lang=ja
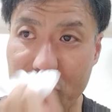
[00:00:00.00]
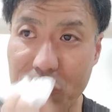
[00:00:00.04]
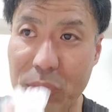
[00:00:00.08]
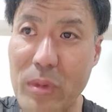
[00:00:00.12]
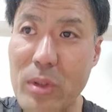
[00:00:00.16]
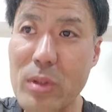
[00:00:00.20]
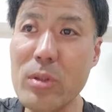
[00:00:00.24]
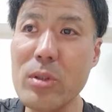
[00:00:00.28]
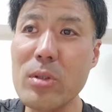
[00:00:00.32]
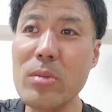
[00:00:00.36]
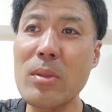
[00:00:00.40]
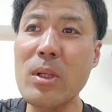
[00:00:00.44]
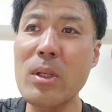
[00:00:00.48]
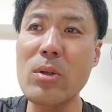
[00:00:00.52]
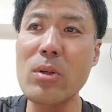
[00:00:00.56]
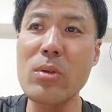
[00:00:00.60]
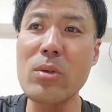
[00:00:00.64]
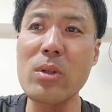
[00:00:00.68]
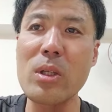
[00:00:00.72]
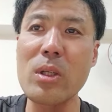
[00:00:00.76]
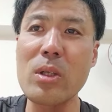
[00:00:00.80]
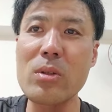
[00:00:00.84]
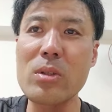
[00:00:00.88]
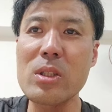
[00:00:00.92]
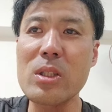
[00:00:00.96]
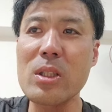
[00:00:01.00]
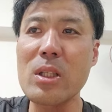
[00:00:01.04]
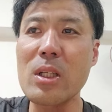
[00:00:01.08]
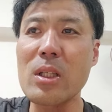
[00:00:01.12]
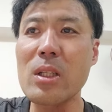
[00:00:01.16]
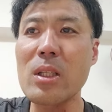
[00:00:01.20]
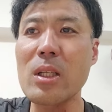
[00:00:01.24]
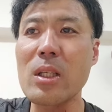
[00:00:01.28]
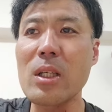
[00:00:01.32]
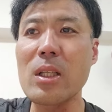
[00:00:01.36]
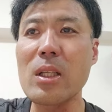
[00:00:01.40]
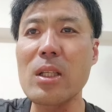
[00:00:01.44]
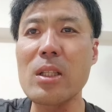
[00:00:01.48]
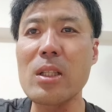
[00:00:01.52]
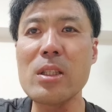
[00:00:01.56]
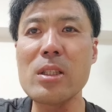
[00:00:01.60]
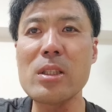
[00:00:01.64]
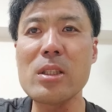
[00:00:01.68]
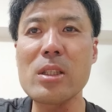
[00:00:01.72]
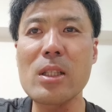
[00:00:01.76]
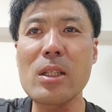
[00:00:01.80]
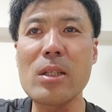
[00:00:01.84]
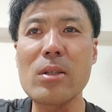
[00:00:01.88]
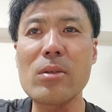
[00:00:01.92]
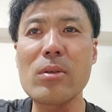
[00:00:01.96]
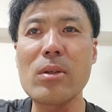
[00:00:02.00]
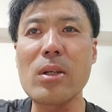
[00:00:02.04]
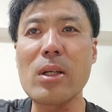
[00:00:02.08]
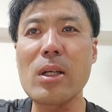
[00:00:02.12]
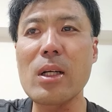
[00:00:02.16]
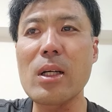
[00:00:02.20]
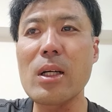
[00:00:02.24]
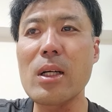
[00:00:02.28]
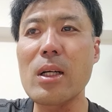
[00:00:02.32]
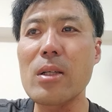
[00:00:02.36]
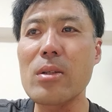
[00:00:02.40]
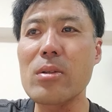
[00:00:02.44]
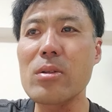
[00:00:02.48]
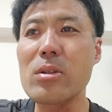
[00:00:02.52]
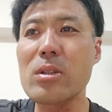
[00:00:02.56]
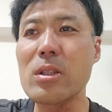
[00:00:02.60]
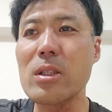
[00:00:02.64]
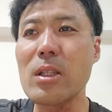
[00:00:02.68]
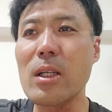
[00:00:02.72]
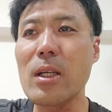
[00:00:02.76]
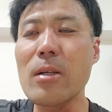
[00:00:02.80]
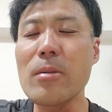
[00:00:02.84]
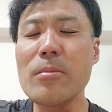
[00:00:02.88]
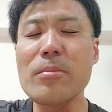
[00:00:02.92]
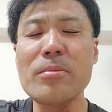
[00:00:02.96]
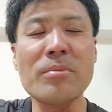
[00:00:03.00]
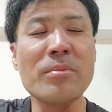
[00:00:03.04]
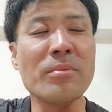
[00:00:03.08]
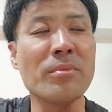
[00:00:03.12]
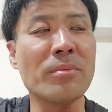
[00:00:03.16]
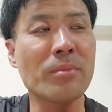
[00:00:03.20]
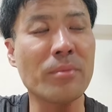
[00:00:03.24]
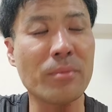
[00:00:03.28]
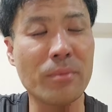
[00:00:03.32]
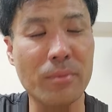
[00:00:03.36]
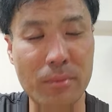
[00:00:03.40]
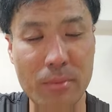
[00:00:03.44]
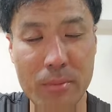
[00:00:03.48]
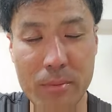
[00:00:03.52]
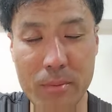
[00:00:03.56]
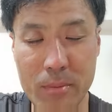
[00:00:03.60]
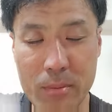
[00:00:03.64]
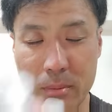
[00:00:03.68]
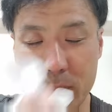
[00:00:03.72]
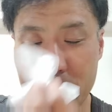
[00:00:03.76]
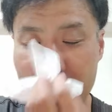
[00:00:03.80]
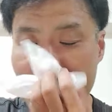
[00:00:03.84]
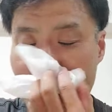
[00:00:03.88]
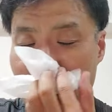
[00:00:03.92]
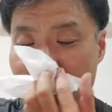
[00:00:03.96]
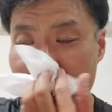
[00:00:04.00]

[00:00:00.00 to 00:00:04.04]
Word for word: 車混んでる時間帯やったら2時間ぐらいかかるしねうん